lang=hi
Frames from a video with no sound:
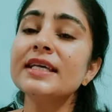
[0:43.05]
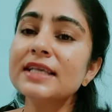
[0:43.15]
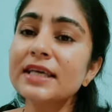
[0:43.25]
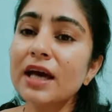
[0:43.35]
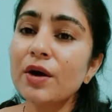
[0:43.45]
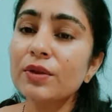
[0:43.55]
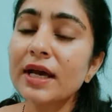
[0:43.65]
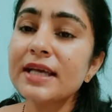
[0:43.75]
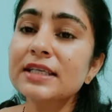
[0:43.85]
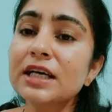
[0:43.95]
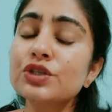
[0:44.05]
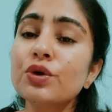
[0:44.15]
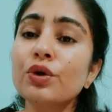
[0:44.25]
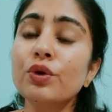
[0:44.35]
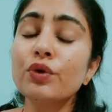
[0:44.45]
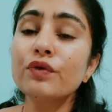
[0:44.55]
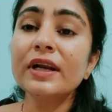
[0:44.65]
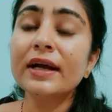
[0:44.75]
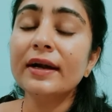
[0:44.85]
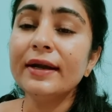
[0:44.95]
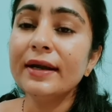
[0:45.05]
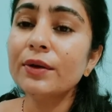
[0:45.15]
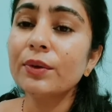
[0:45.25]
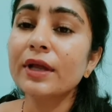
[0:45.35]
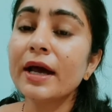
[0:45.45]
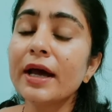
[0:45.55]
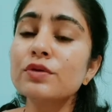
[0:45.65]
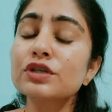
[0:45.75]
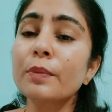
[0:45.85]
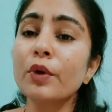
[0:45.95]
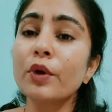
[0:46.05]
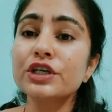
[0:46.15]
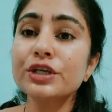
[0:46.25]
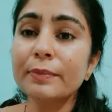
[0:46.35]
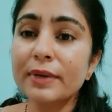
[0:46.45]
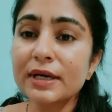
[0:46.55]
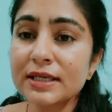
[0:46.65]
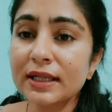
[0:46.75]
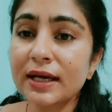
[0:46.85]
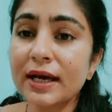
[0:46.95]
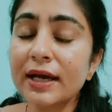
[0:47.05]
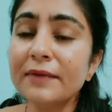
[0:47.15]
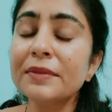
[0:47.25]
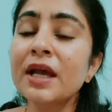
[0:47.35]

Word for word: इससे क्या होता है इसका जो क्लोरोफिल कंटेंट होता है उसका प्रोडक्शन बढ़ जाता है